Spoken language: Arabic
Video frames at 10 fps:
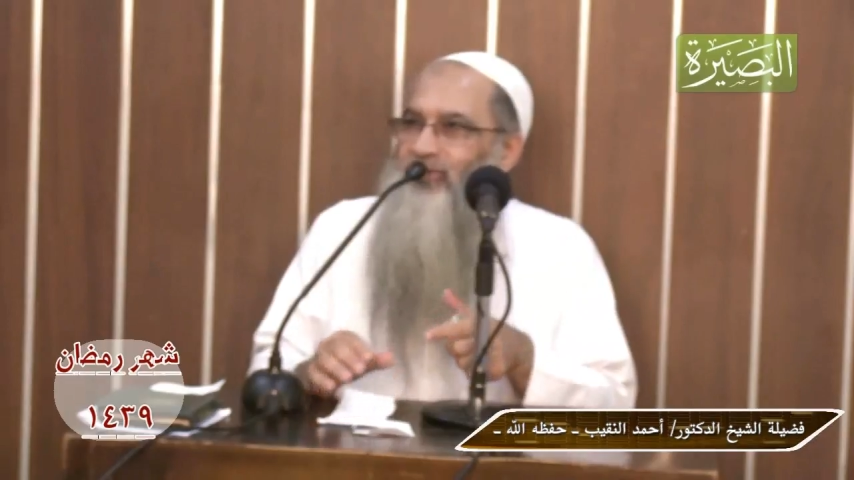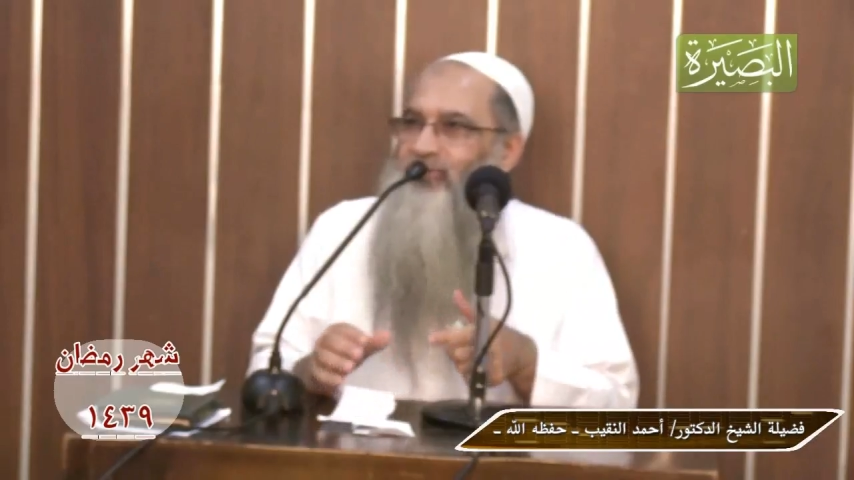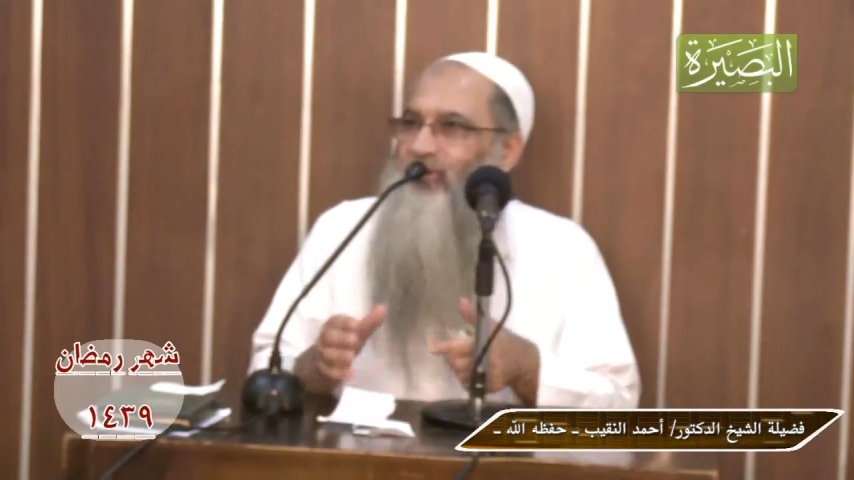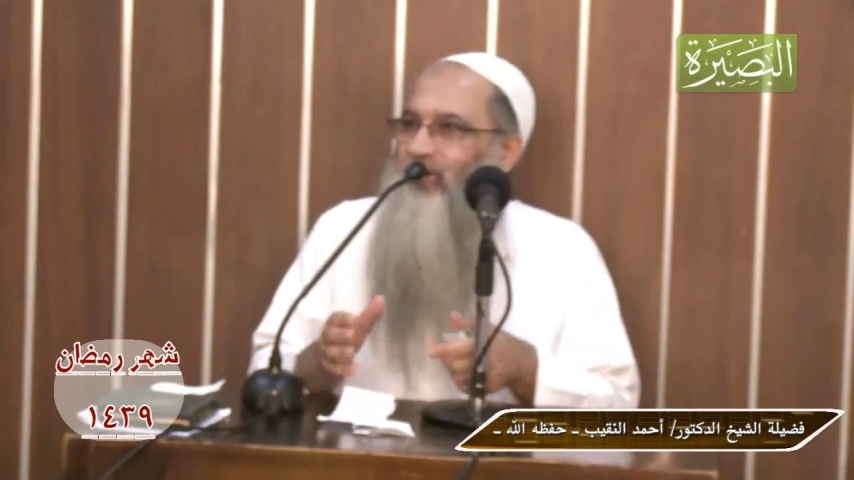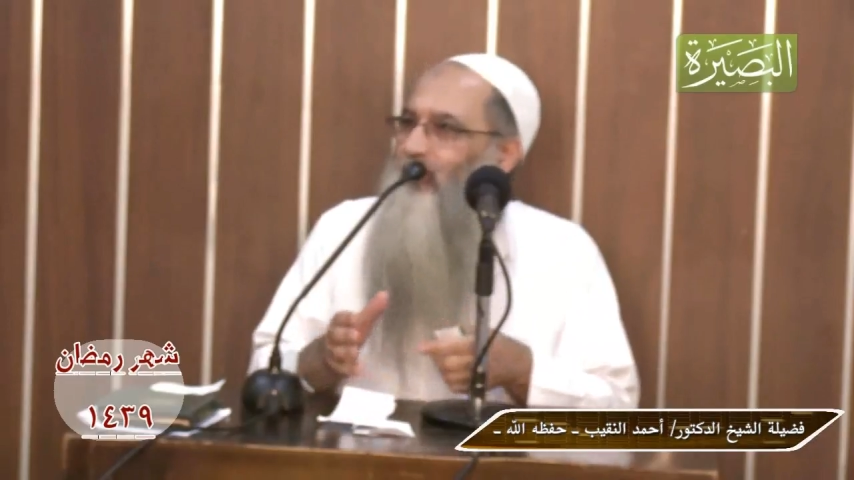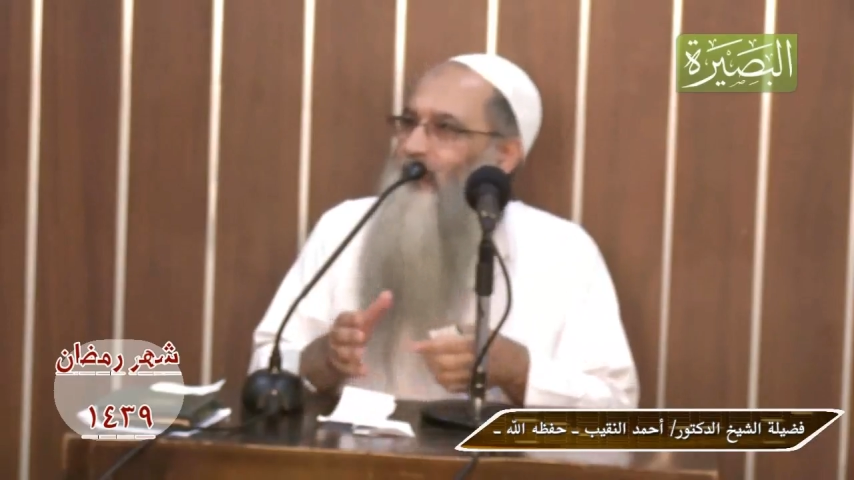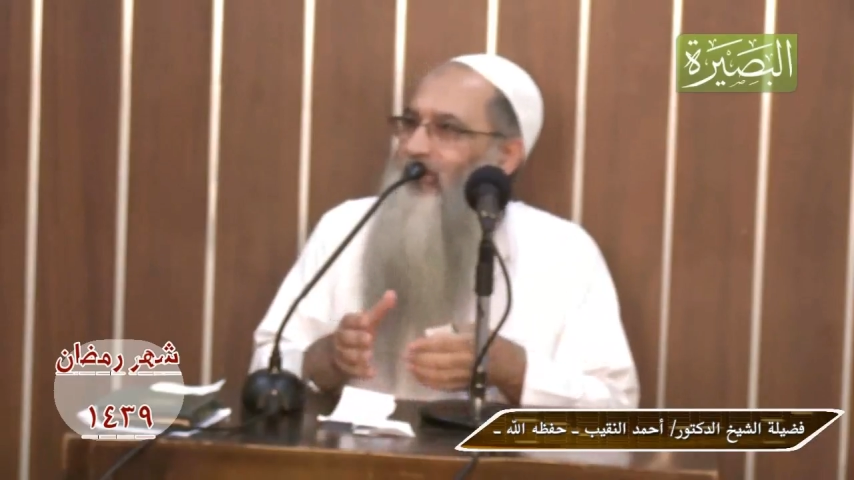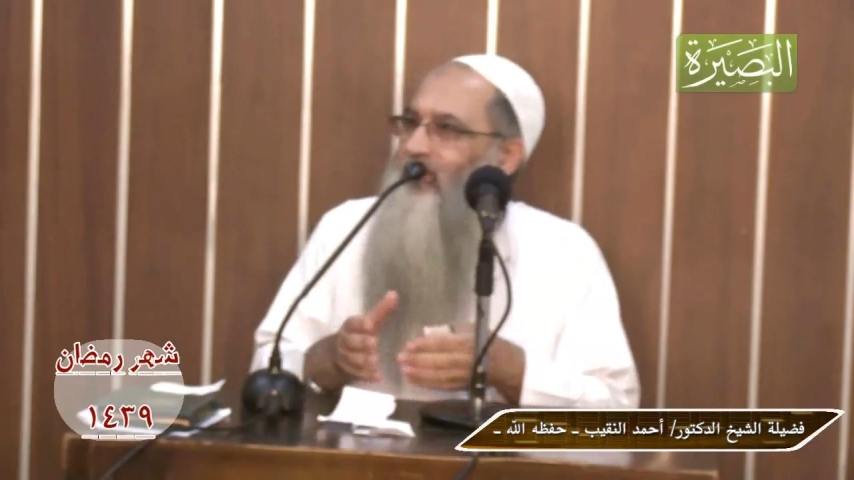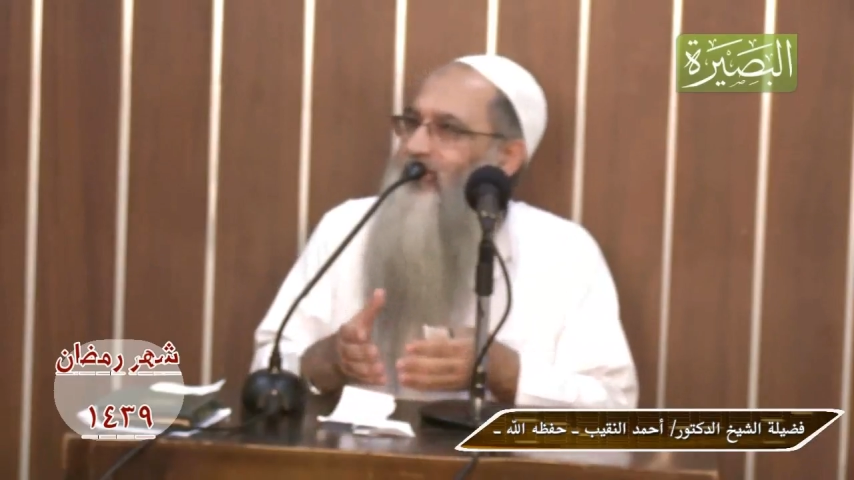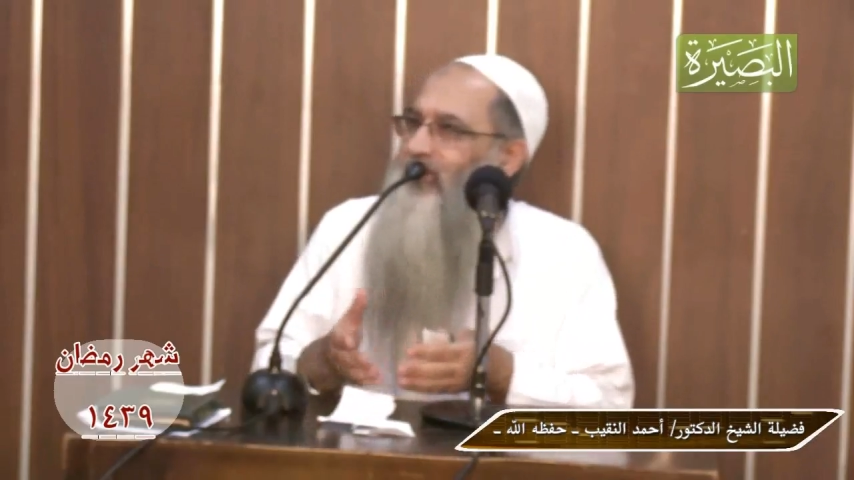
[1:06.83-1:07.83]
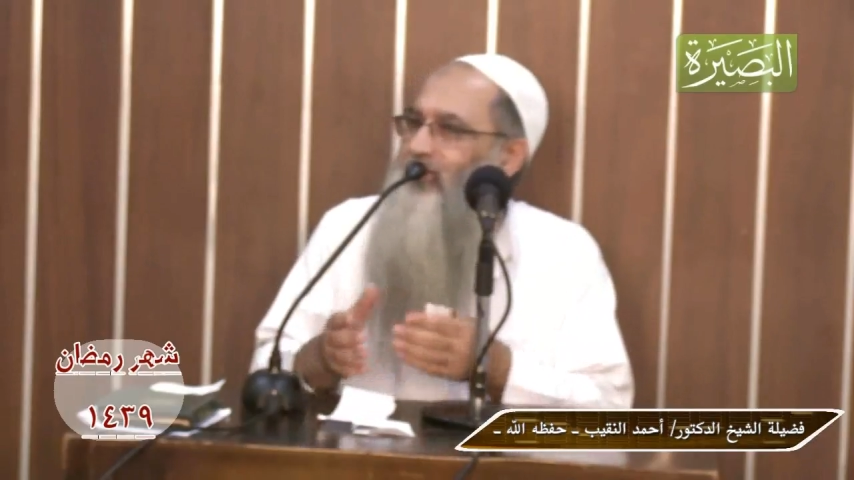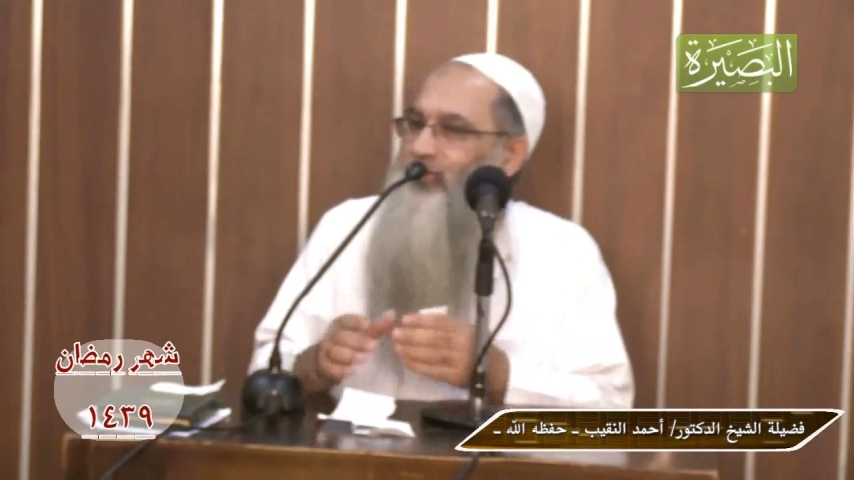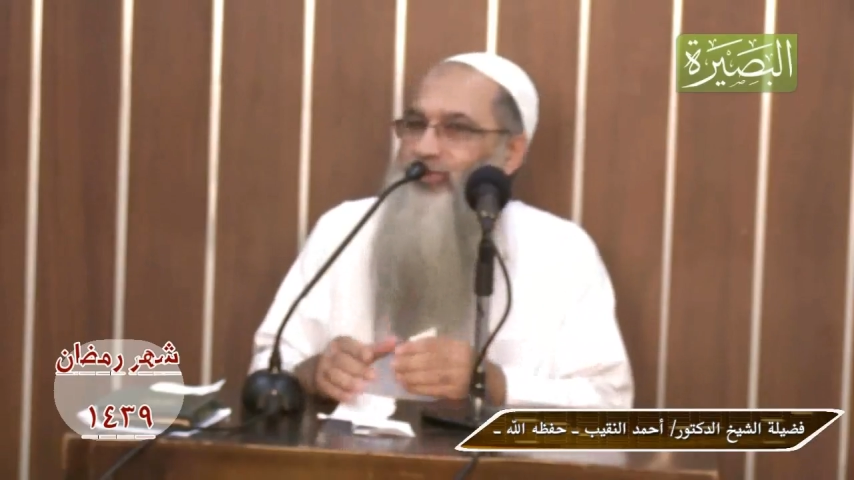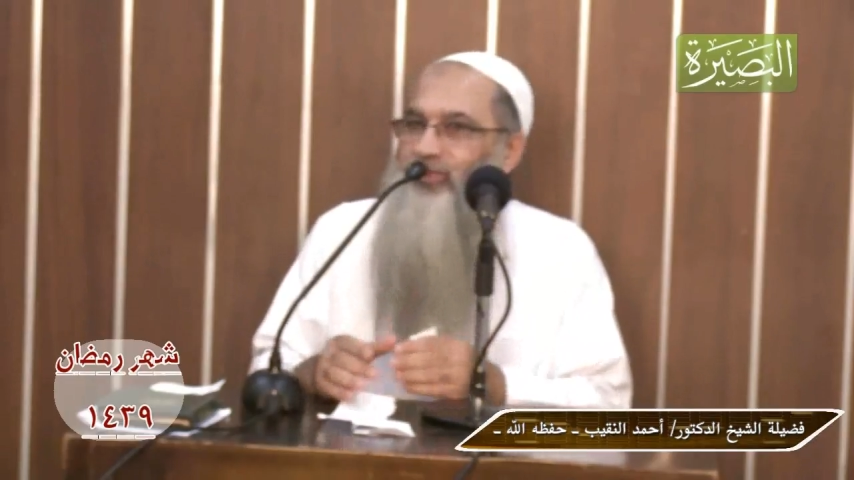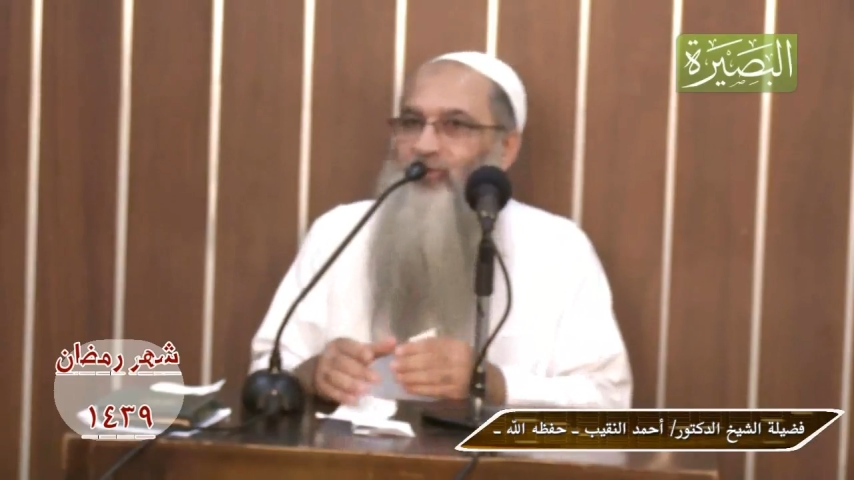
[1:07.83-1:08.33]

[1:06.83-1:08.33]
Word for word: الطعام ما ينزلش